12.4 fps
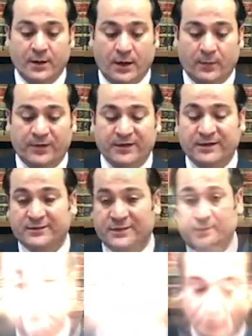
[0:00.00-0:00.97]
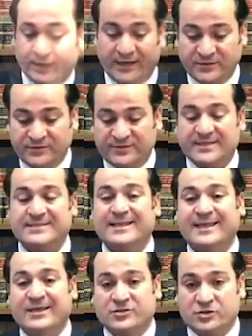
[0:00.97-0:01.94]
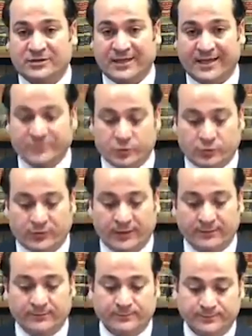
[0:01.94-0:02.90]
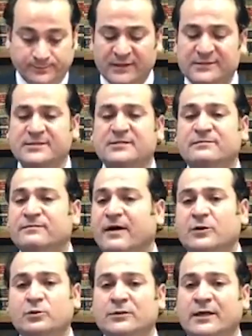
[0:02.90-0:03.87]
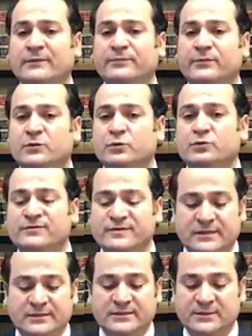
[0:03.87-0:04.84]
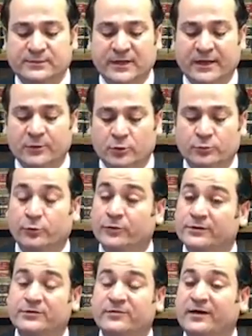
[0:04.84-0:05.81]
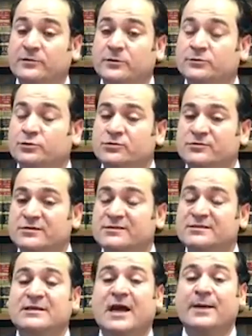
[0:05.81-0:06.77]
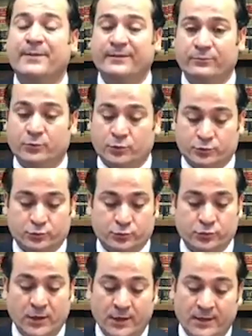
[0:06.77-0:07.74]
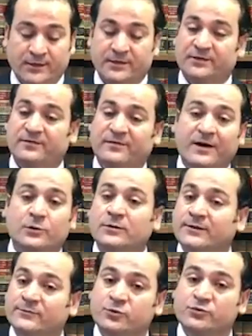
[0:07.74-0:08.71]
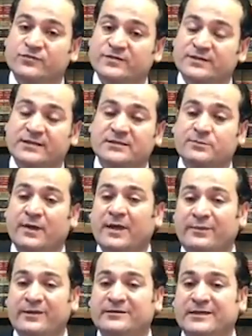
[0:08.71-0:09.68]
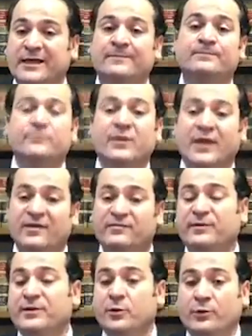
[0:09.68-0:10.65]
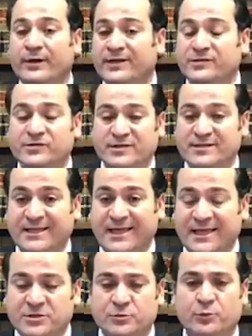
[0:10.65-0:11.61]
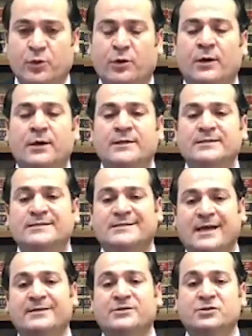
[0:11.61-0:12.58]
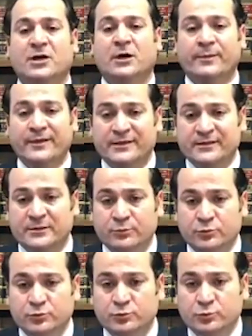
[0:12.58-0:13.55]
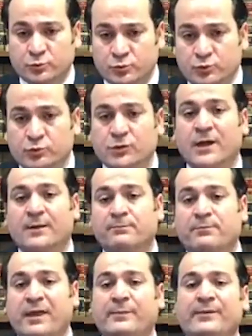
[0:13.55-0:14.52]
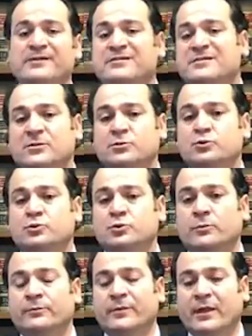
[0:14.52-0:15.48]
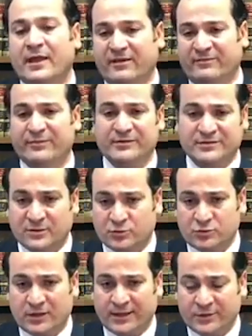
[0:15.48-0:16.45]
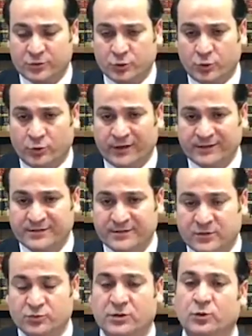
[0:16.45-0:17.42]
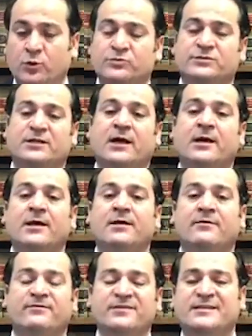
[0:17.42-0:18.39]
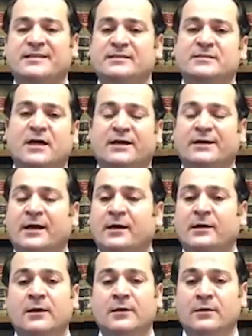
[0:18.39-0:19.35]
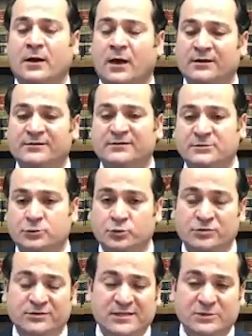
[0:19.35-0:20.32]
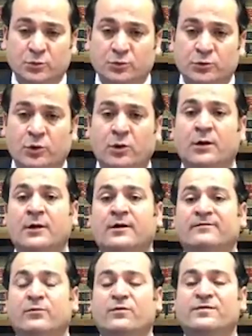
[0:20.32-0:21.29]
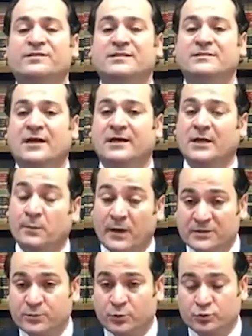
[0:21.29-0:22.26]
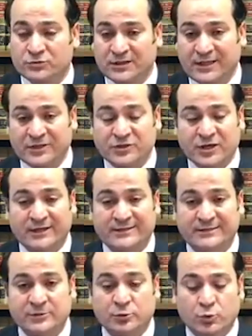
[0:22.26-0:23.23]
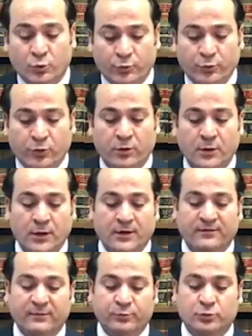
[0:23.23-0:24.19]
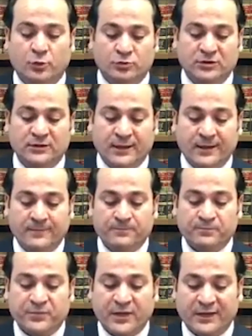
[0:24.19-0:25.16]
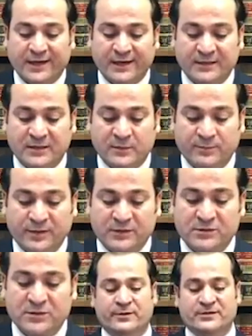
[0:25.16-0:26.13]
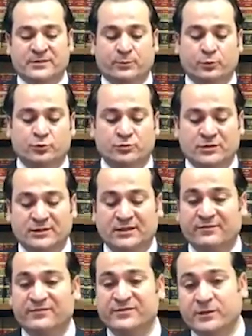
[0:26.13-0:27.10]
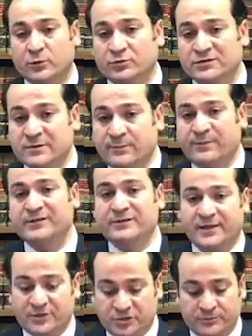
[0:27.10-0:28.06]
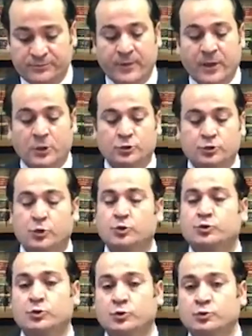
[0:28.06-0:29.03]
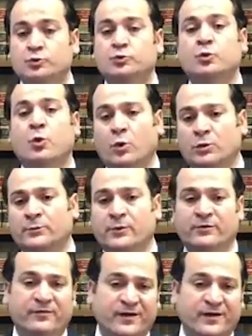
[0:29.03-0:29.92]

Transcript: Amerika'da öğrenci vizesine geçtikten sonra sizin var olan turist vizeniz iptal olmuyor ya da var olan turist vizenizi kaybetmiyorsunuz ya da var olan Türk dizleriniz B1'den F1 öğrencisine geçmiyor. Sadece Amerika'da bulunduğunuz B1 statüsü F1 statüsüne geçiyor, öğrenci statüsüne. Yoksa vizeniz hala aldığınız turist vizesi oluyor ve o vizeniz hala pasaportunuzda geçerliliğini koruyor ve bu noktada herhangi bir pasaport üzerindeki vize noktasında bir değişim söz konusu olmuyor.